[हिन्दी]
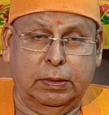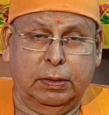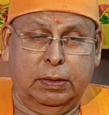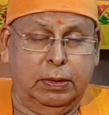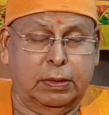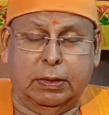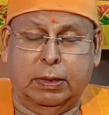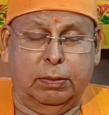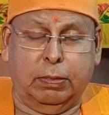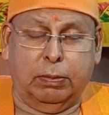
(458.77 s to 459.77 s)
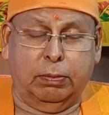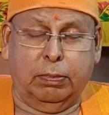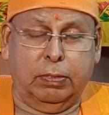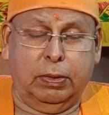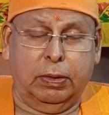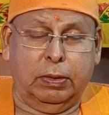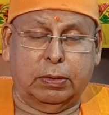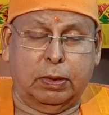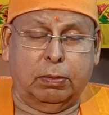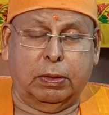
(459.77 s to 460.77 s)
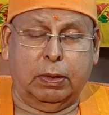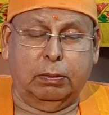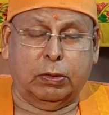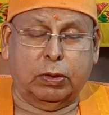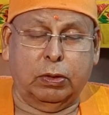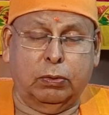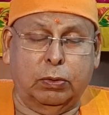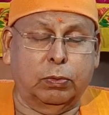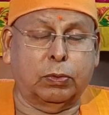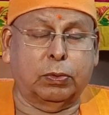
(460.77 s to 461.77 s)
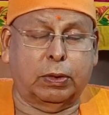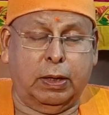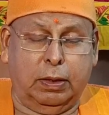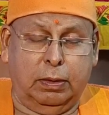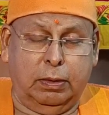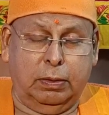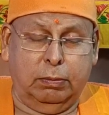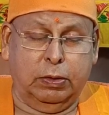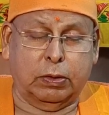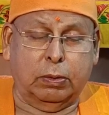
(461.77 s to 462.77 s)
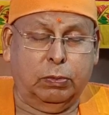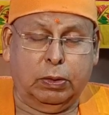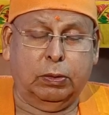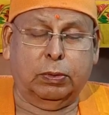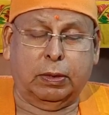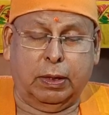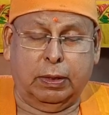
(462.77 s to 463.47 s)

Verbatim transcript: इसलिए मन सर्वदा विषय उन्मुख होता है विषयमुखी होता है